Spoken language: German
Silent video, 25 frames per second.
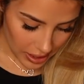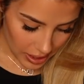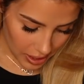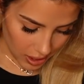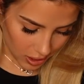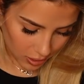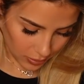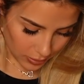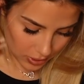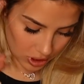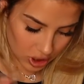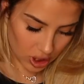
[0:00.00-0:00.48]

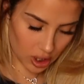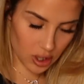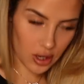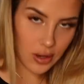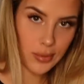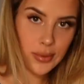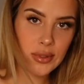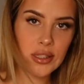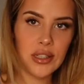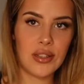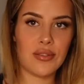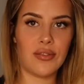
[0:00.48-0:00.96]
Jetzt mal schauen,
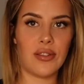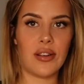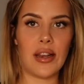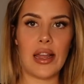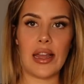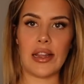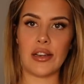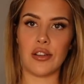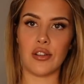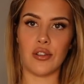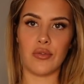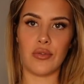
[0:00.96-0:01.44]
ob ich die
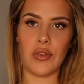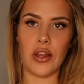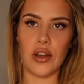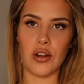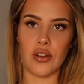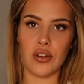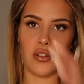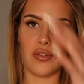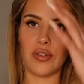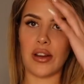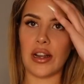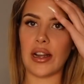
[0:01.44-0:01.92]
vielleicht irgendwie an
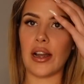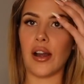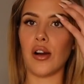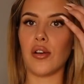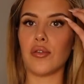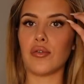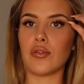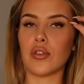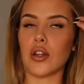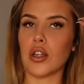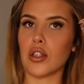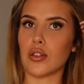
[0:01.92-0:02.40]
euch
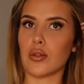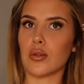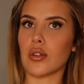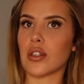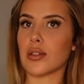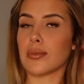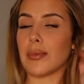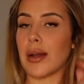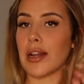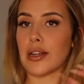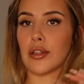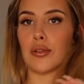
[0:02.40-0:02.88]
verkaufe oder so.
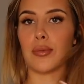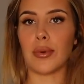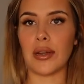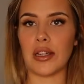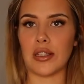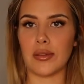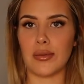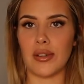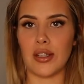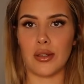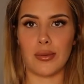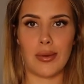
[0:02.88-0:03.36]
Das mache ich
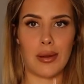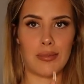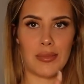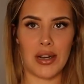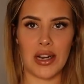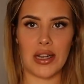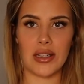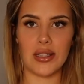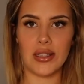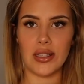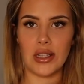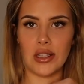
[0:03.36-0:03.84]
übrigens manchmal in
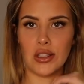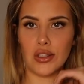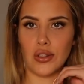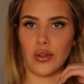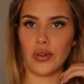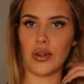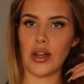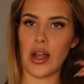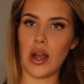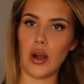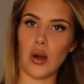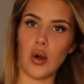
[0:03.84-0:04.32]
meiner
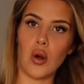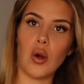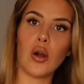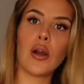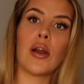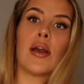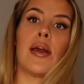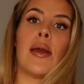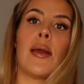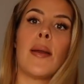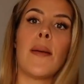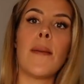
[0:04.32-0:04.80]
Insta-Story auch.
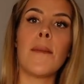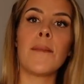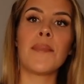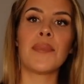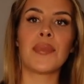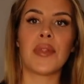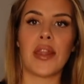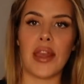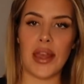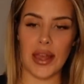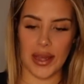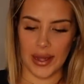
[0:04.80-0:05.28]

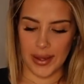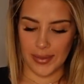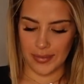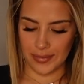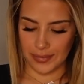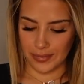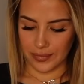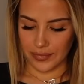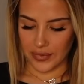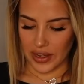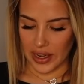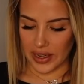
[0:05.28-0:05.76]

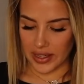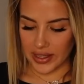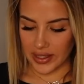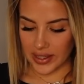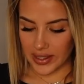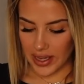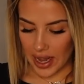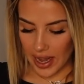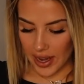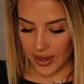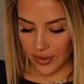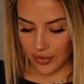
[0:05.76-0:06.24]
Ähm, weil die ist
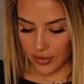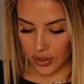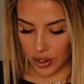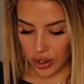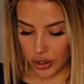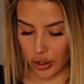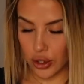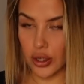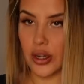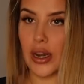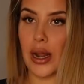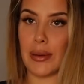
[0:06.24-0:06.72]
ja eigentlich voll
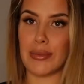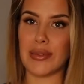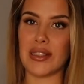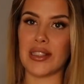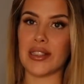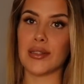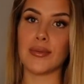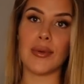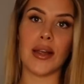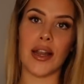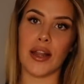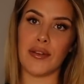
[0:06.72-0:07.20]
schön, aber sie
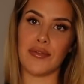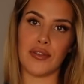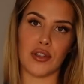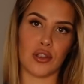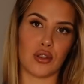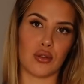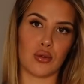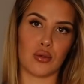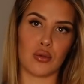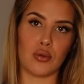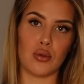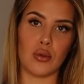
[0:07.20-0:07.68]
ist mir halt einfach
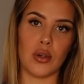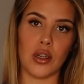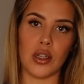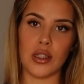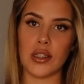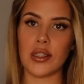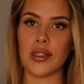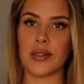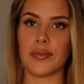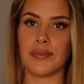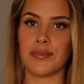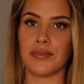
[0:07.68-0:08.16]
zu
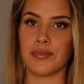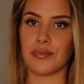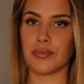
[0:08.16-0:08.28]
kurz.